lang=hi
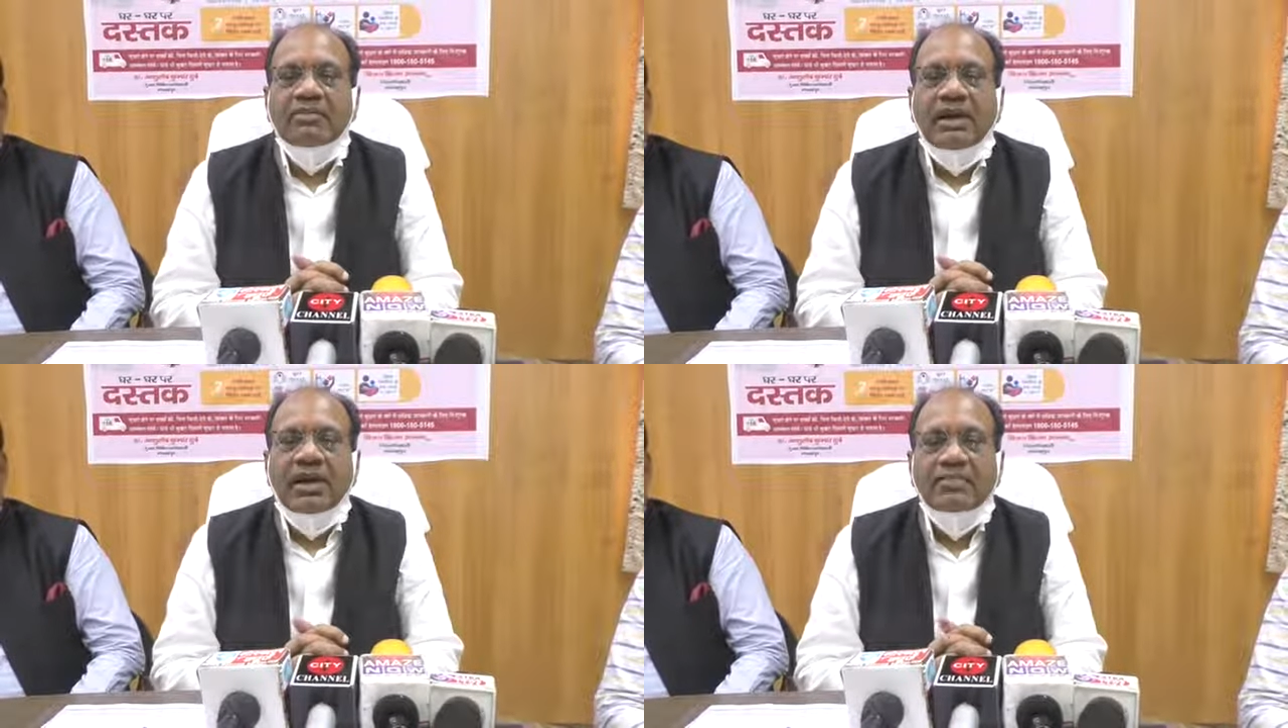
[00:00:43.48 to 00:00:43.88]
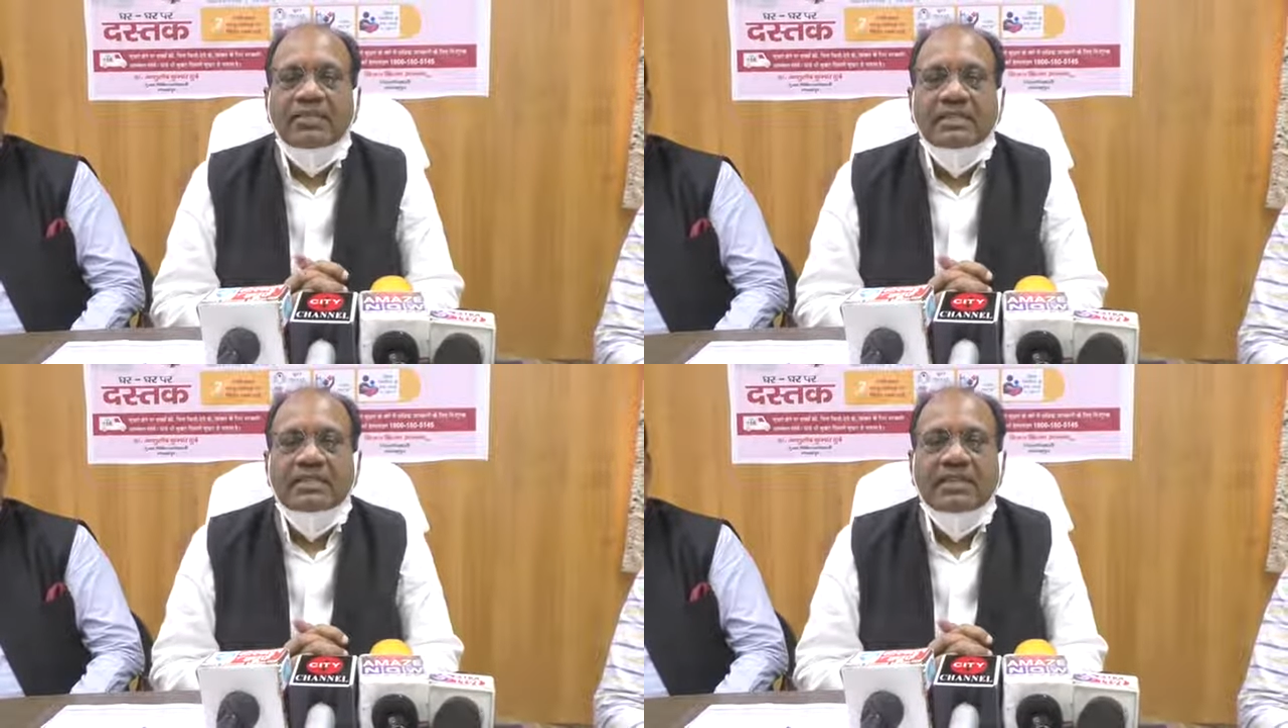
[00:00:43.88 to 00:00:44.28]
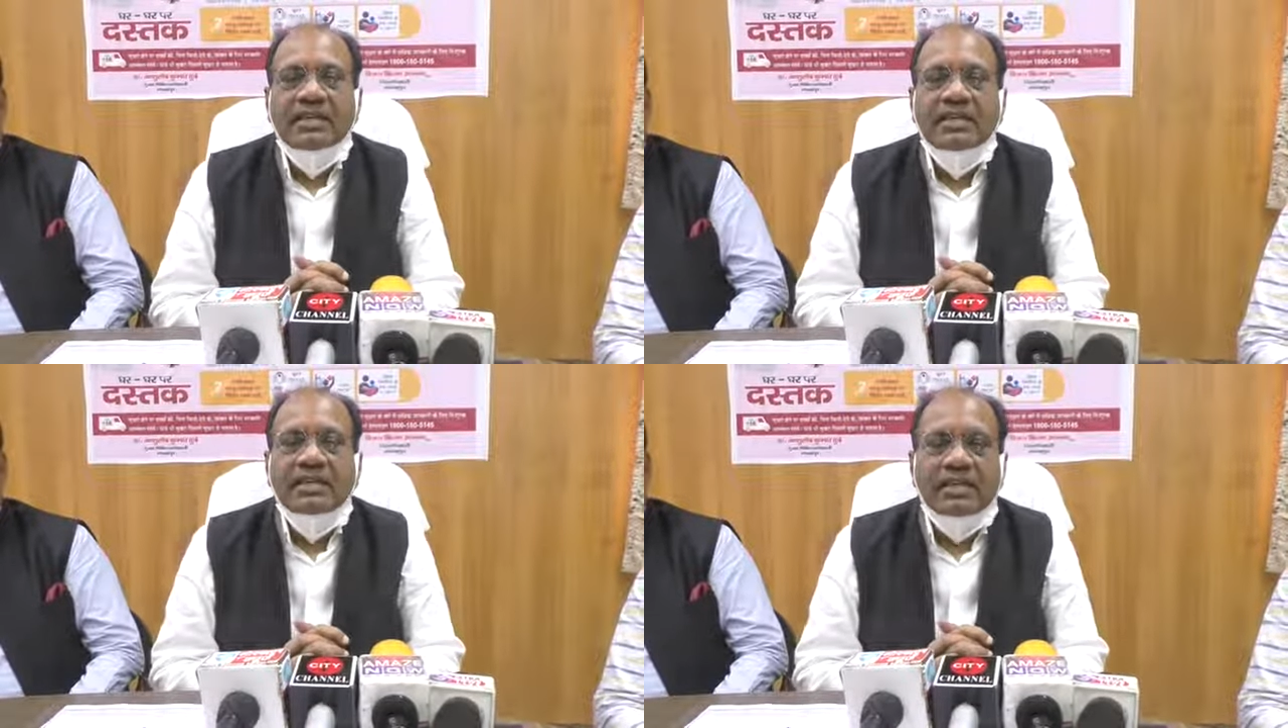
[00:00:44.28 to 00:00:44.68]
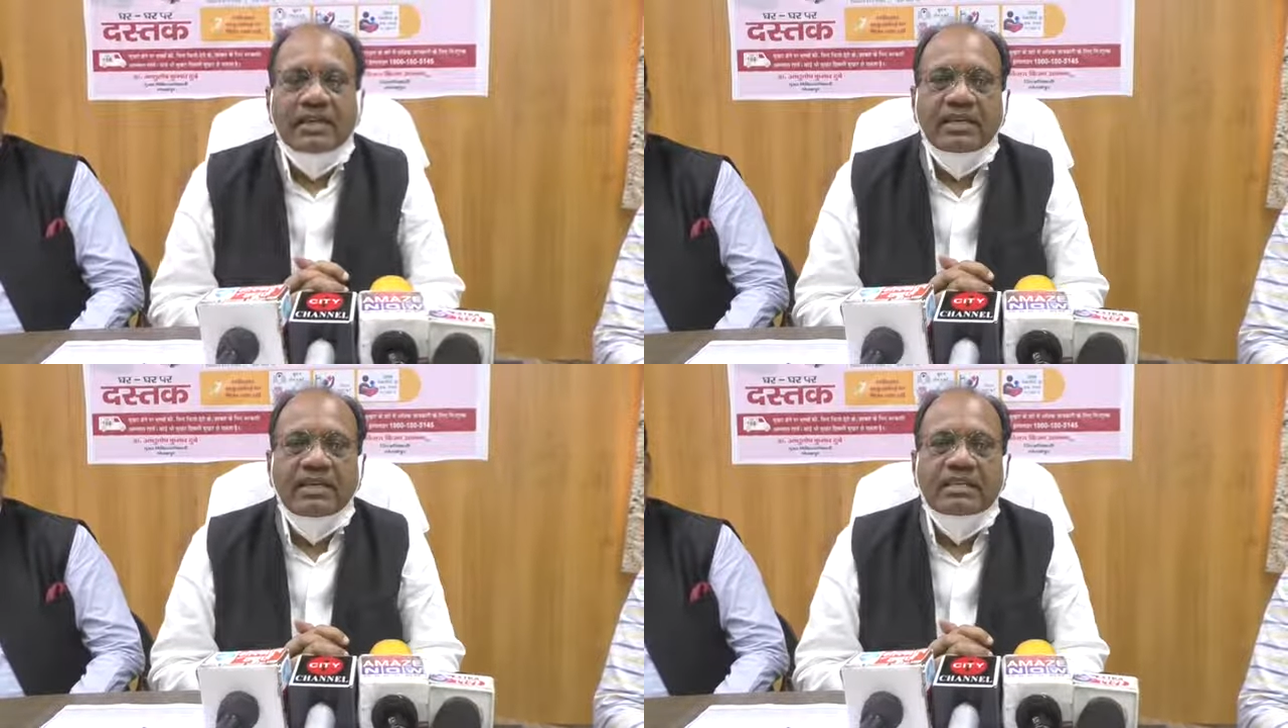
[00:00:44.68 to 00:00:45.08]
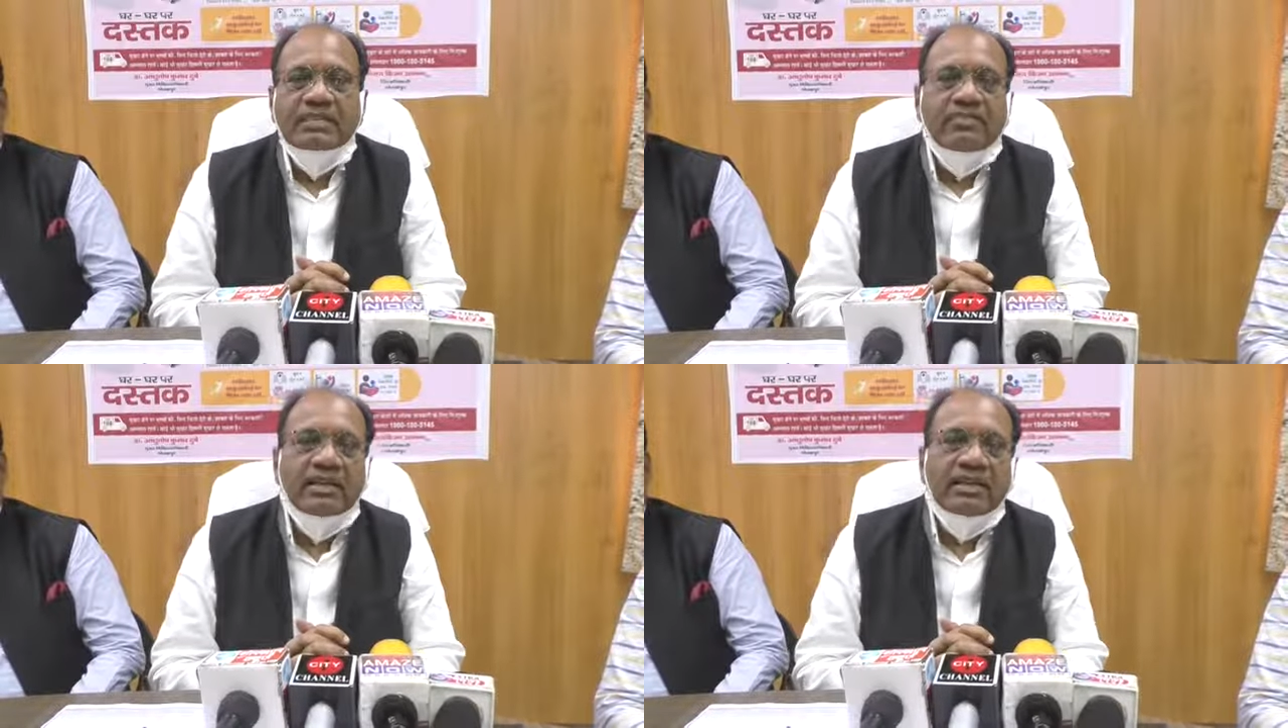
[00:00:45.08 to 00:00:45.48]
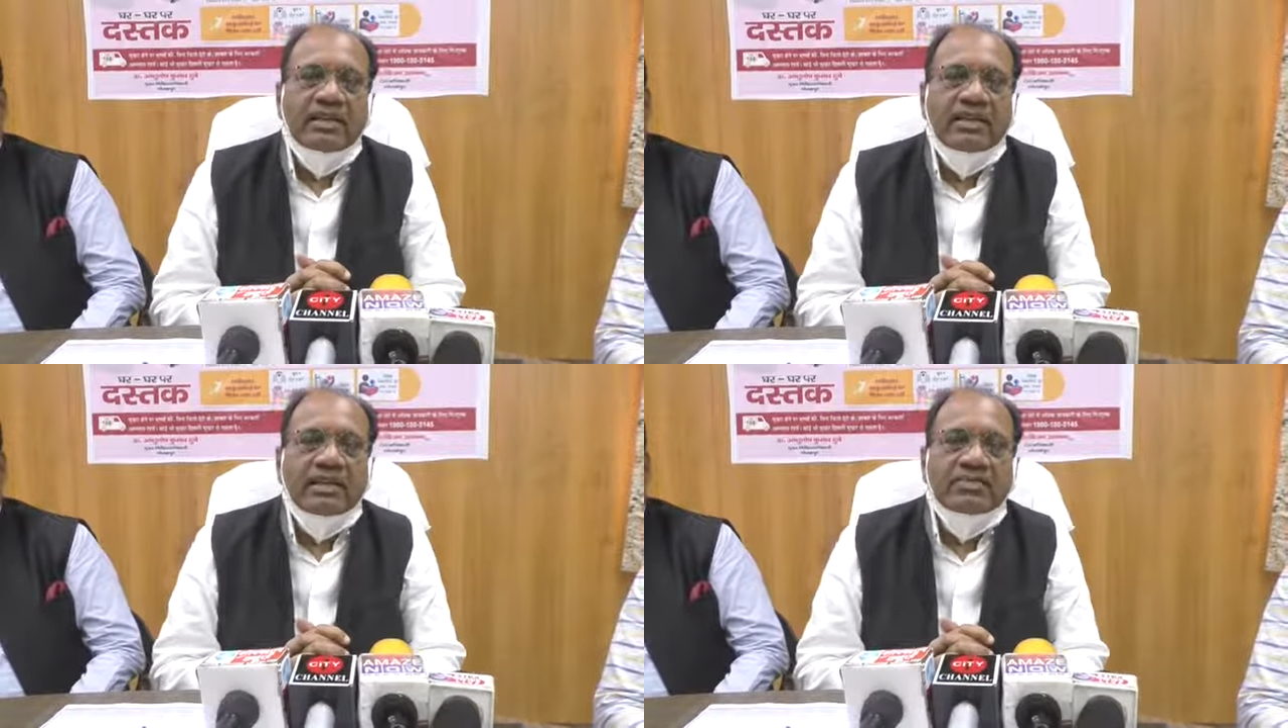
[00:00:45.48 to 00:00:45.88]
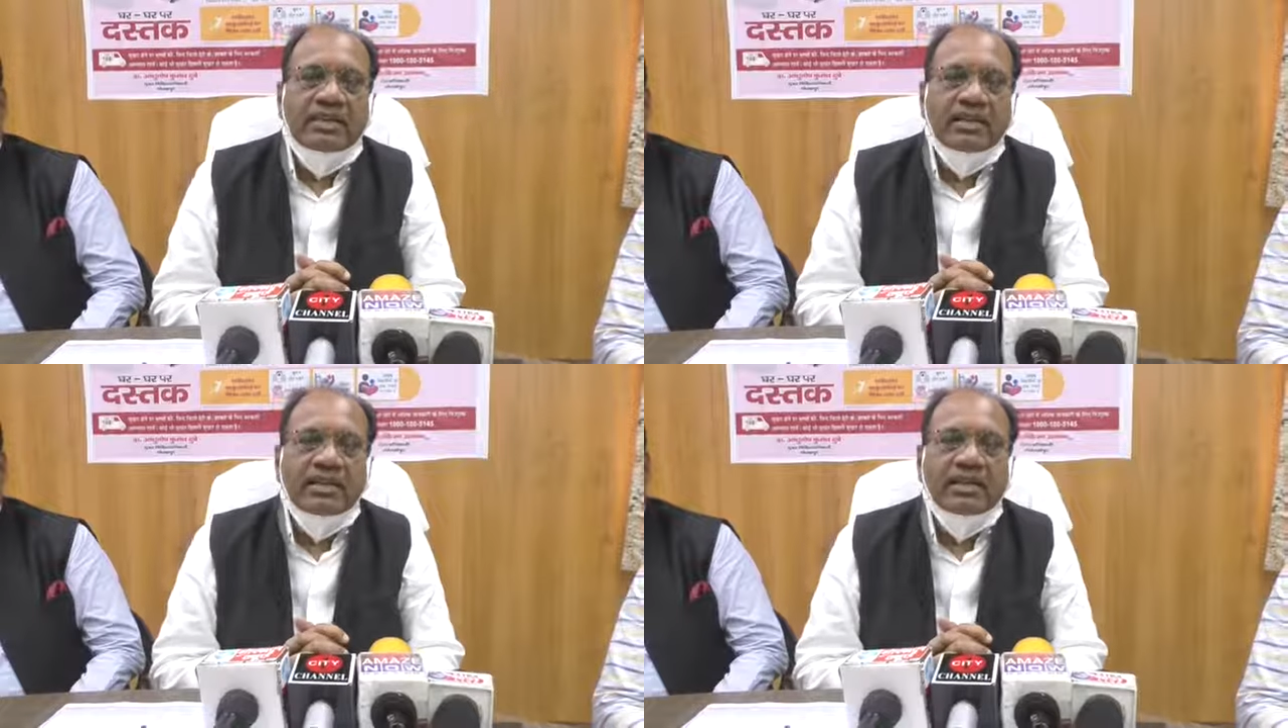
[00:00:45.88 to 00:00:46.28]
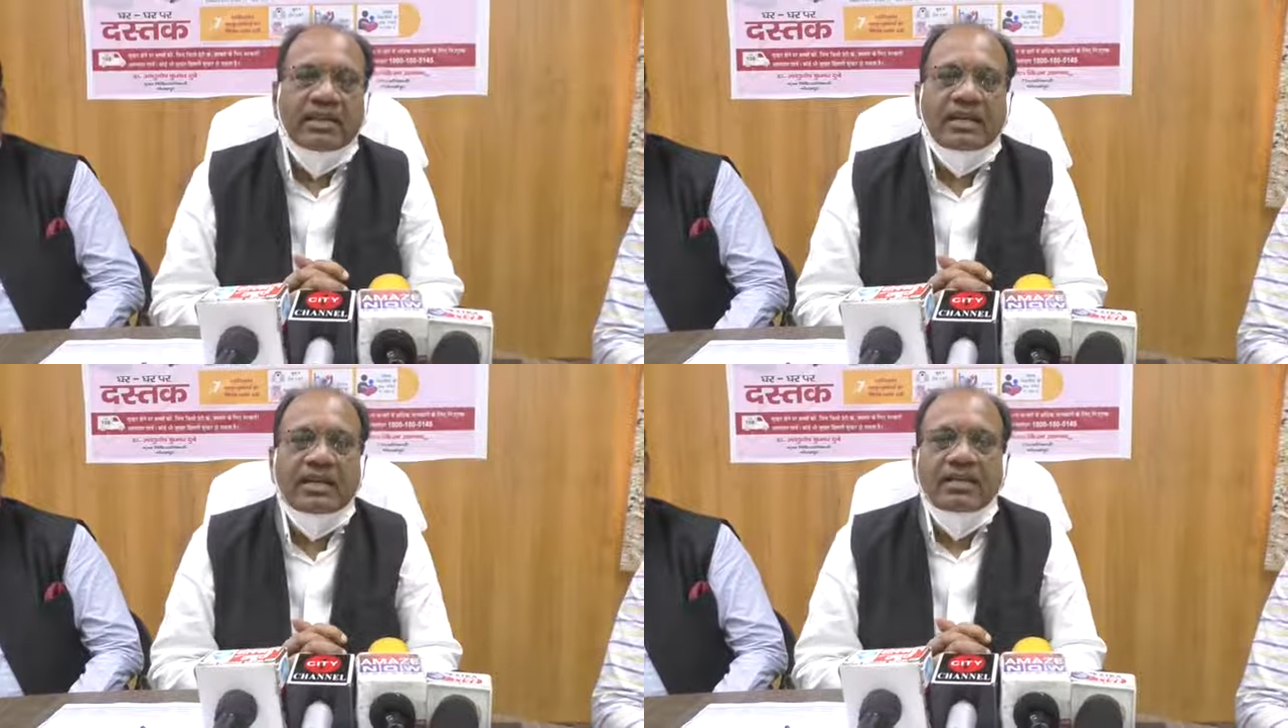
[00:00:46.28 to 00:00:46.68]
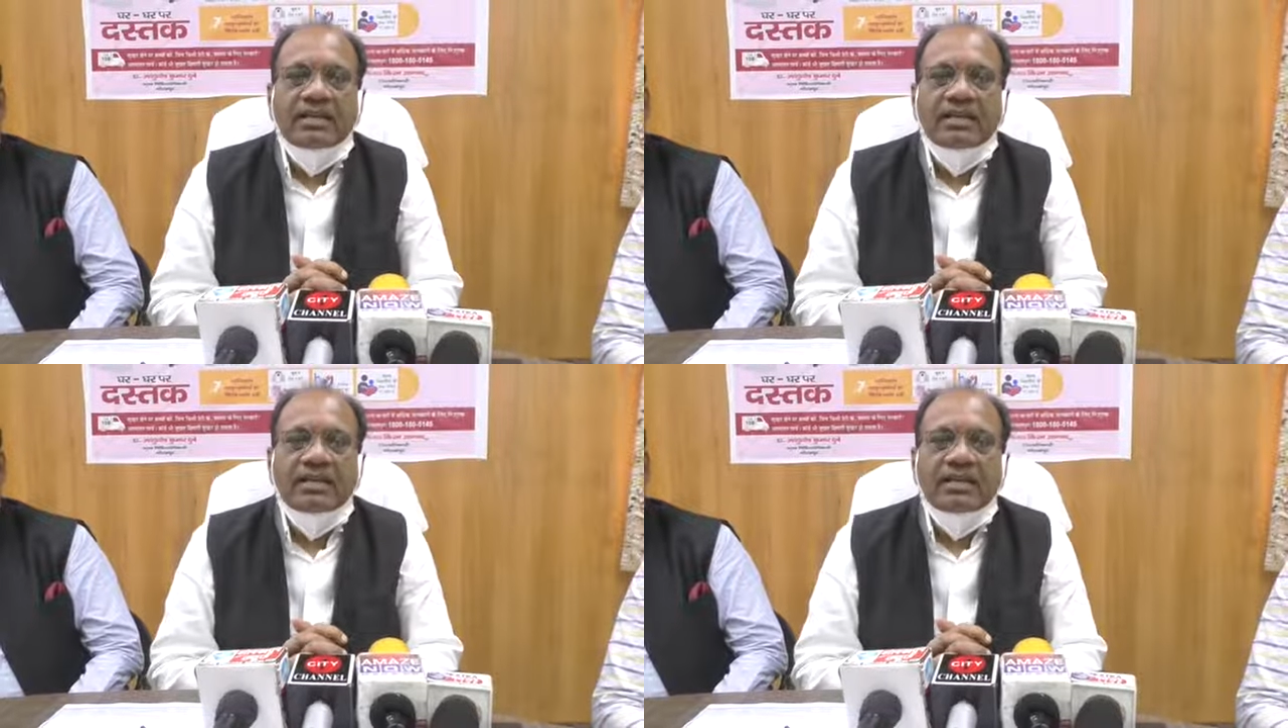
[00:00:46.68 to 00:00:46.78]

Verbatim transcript: वहाँ पर जेई एस e मलेरिया फाइलेरिया